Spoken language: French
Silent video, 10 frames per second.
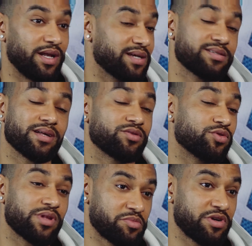Et là, ça a
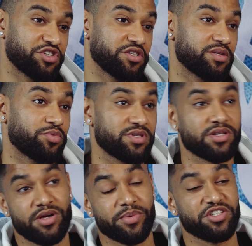totalement lâché. C'est pour ça
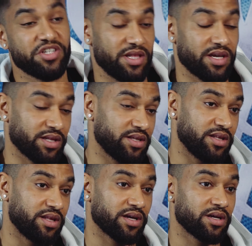qu'après, j'ai été écarté
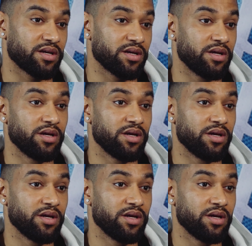des terrains